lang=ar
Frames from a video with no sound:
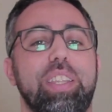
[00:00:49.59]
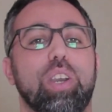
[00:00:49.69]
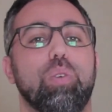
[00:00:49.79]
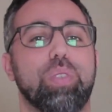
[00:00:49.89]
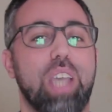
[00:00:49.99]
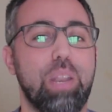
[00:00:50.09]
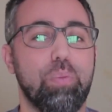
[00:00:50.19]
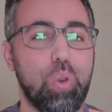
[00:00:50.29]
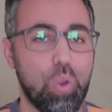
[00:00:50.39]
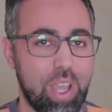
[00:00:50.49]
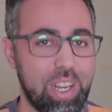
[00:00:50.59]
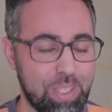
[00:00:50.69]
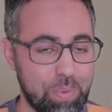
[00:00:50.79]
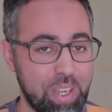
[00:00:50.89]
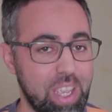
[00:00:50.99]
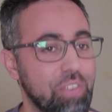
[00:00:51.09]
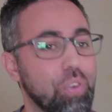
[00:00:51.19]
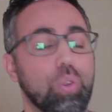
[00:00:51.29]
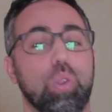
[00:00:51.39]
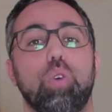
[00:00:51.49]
انكم تعلموا اللغه الاسبانيه كيف قلت